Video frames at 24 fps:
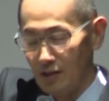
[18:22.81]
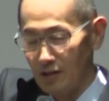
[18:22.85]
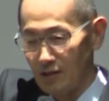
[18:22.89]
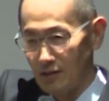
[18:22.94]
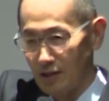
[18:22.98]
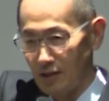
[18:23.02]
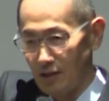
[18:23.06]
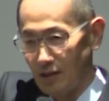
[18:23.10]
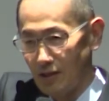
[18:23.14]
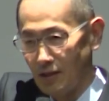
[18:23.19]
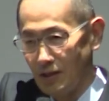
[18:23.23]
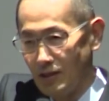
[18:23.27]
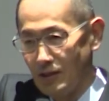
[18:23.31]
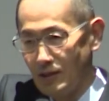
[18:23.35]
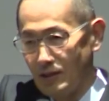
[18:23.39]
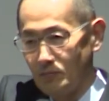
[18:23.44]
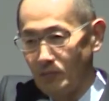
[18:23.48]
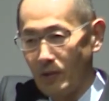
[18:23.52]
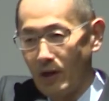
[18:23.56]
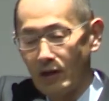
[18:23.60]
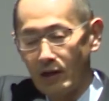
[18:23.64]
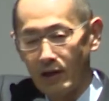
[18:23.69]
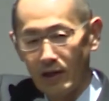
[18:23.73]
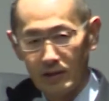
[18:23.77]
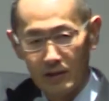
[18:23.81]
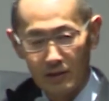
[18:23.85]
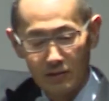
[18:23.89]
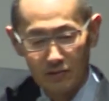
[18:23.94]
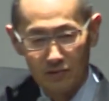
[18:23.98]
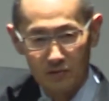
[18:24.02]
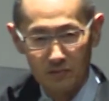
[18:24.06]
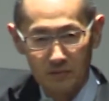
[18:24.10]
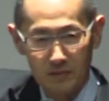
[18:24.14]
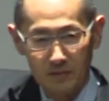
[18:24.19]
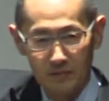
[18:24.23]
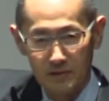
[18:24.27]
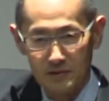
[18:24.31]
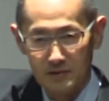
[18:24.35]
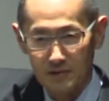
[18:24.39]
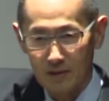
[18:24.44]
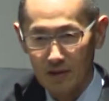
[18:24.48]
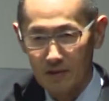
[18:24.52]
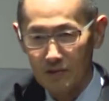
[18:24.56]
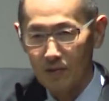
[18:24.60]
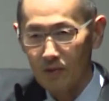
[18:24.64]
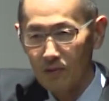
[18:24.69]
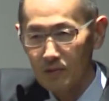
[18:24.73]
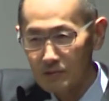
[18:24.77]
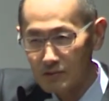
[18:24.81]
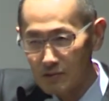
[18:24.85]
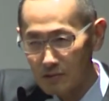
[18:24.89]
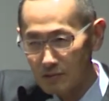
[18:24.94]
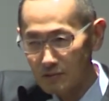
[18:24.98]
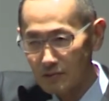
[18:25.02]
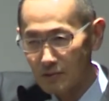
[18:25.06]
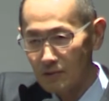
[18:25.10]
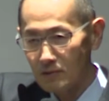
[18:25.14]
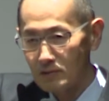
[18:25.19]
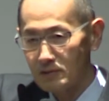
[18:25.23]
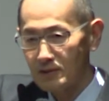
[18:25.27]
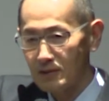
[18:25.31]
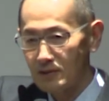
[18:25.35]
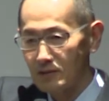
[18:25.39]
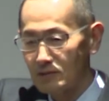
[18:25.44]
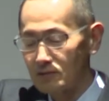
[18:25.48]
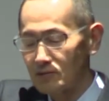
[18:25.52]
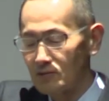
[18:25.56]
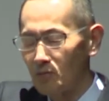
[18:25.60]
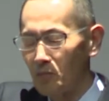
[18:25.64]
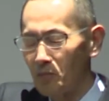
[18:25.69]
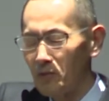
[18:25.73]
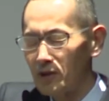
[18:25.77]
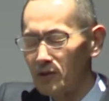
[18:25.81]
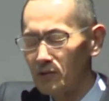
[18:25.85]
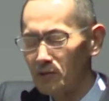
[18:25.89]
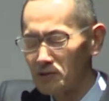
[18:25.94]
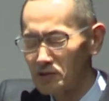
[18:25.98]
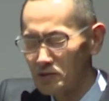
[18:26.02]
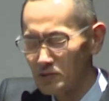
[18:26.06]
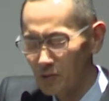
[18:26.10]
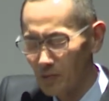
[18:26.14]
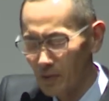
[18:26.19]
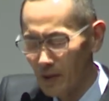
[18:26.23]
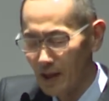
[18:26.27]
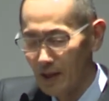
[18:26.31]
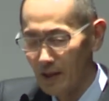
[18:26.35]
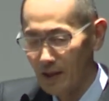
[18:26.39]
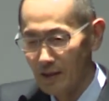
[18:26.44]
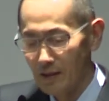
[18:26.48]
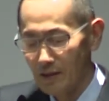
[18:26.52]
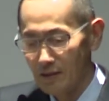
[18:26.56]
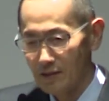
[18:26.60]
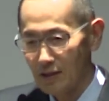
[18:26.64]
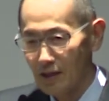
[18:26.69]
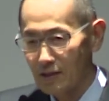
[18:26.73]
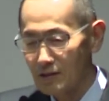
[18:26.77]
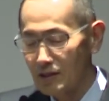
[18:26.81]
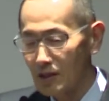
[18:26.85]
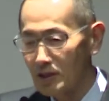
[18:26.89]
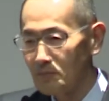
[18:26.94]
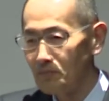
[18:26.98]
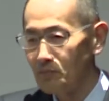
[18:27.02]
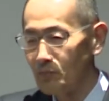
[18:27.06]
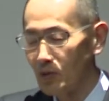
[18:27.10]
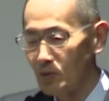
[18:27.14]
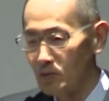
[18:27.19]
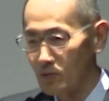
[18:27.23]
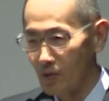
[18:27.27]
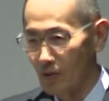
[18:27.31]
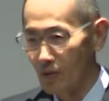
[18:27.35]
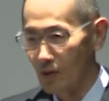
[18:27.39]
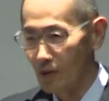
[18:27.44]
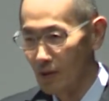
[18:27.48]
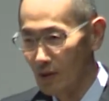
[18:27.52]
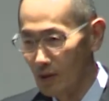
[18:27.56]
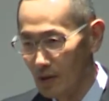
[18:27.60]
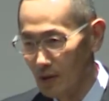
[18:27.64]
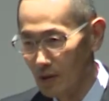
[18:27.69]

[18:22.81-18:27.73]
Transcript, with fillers: で満開になると思いますが日本中のソメイヨシノはたった1本の